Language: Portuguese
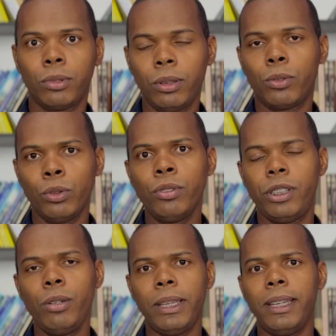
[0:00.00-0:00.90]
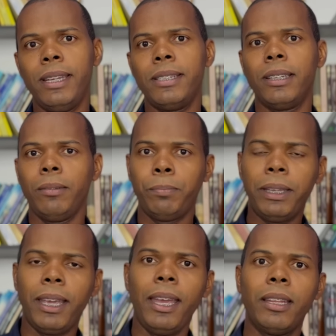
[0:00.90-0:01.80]
conduziu a igreja, né?
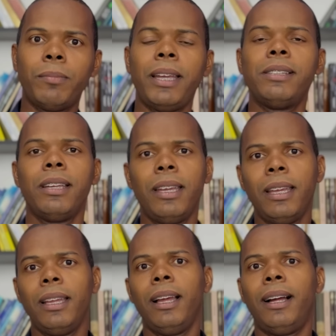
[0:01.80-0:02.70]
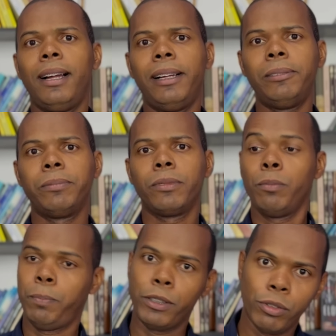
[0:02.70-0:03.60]
Pequena, mas há
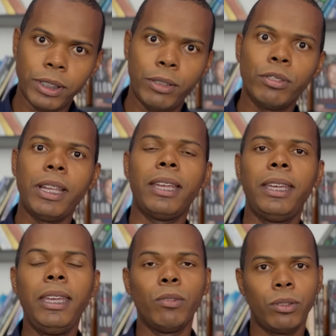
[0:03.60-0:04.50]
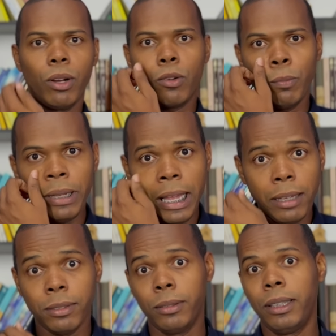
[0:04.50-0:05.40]
pessoas que o seguiam, que o
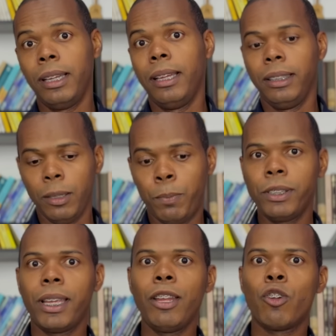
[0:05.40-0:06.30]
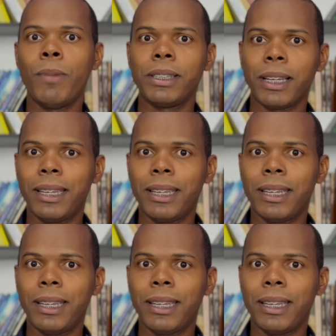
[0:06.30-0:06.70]
acompanhavam. Depois que ele começa a